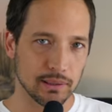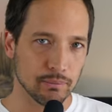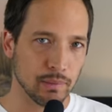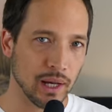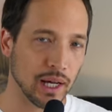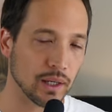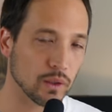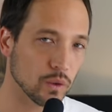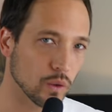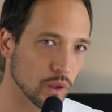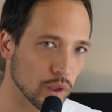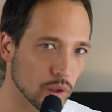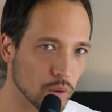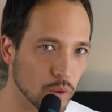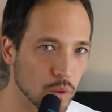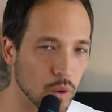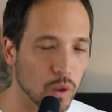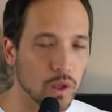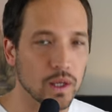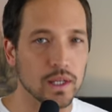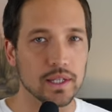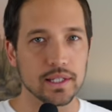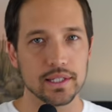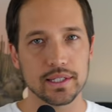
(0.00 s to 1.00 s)
今これ
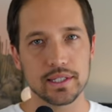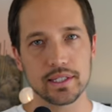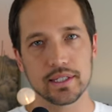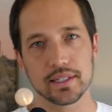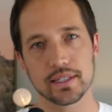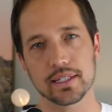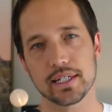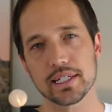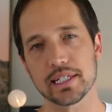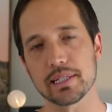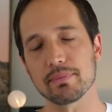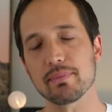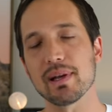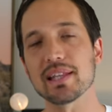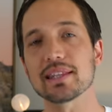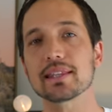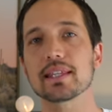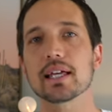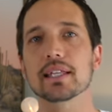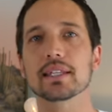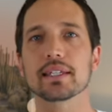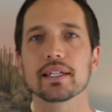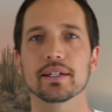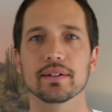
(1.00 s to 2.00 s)
を知ってし
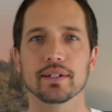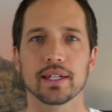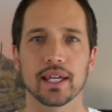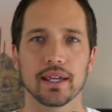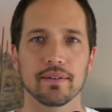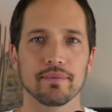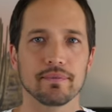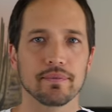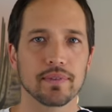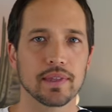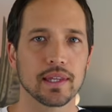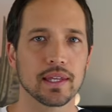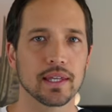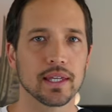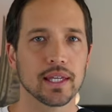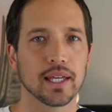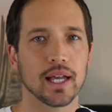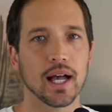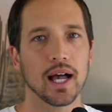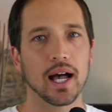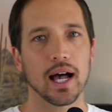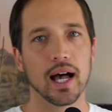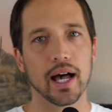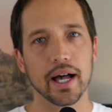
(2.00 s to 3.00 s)
まったんだよね。
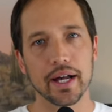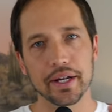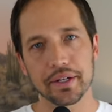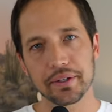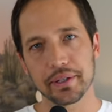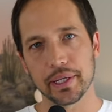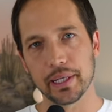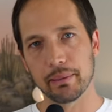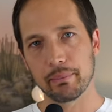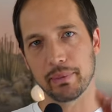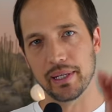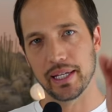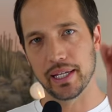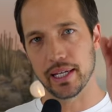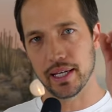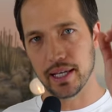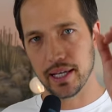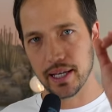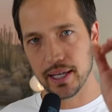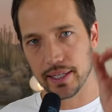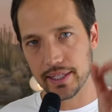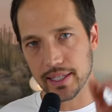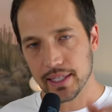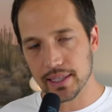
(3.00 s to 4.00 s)
ある意味
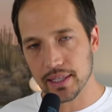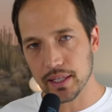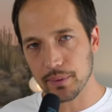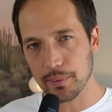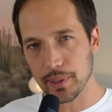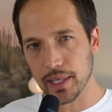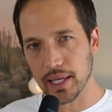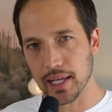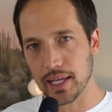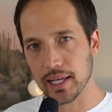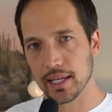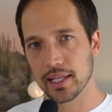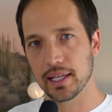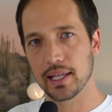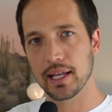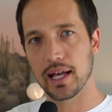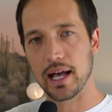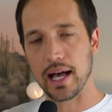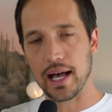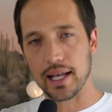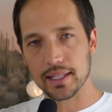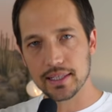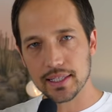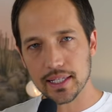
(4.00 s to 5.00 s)
あなたは
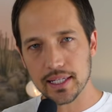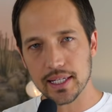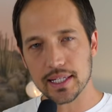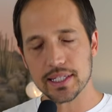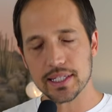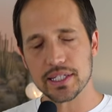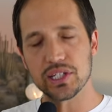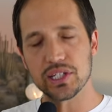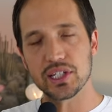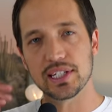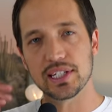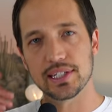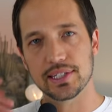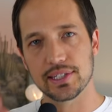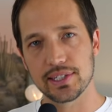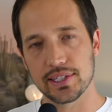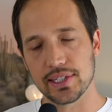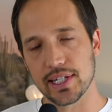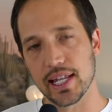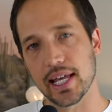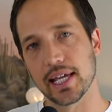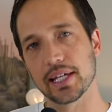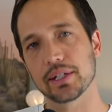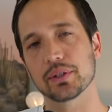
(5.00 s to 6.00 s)
新しい
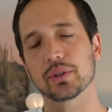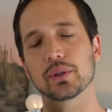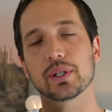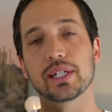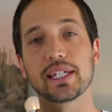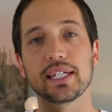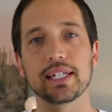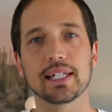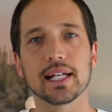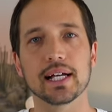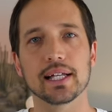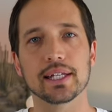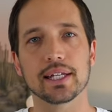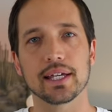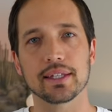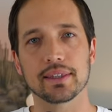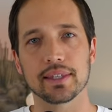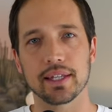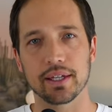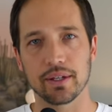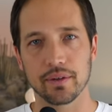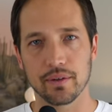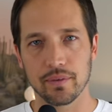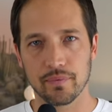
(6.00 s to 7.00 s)
時代のリーダーな
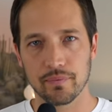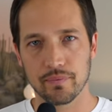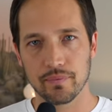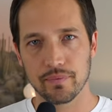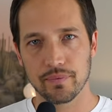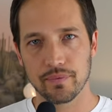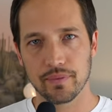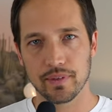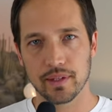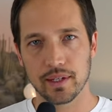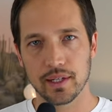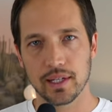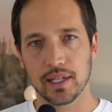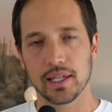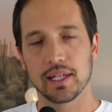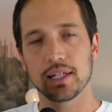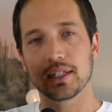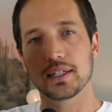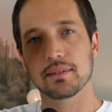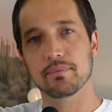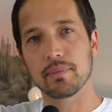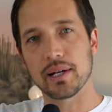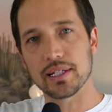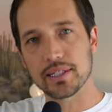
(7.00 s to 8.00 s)
んだよ。
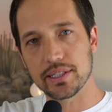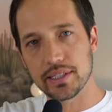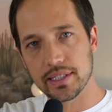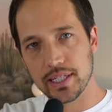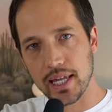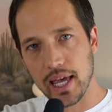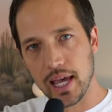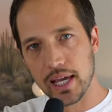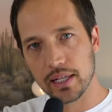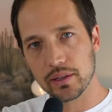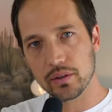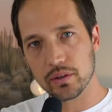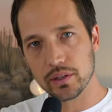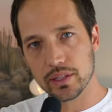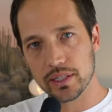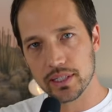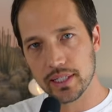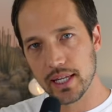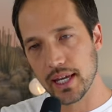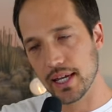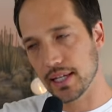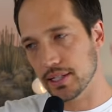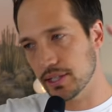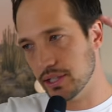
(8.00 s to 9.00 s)
今時代とし
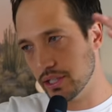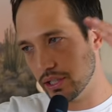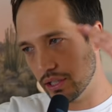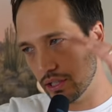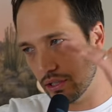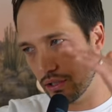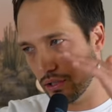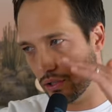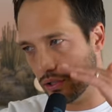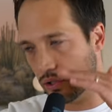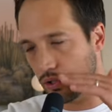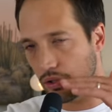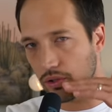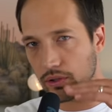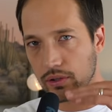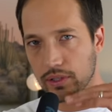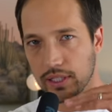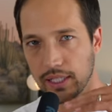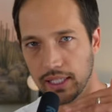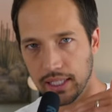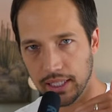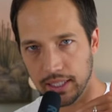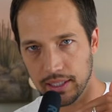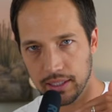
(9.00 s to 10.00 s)
て地球上
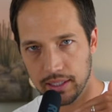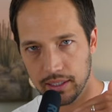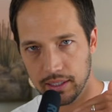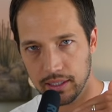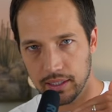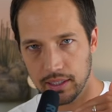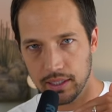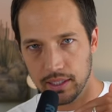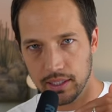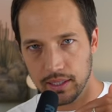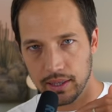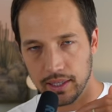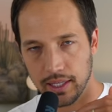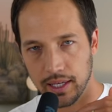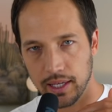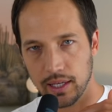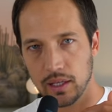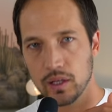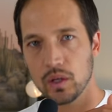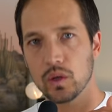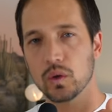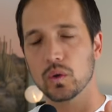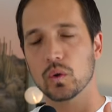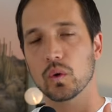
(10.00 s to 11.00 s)
に
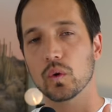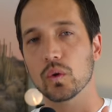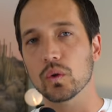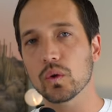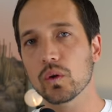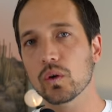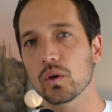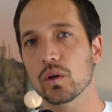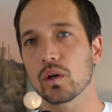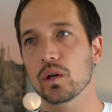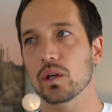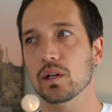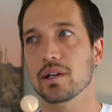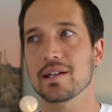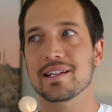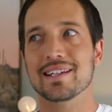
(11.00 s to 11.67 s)
ね、この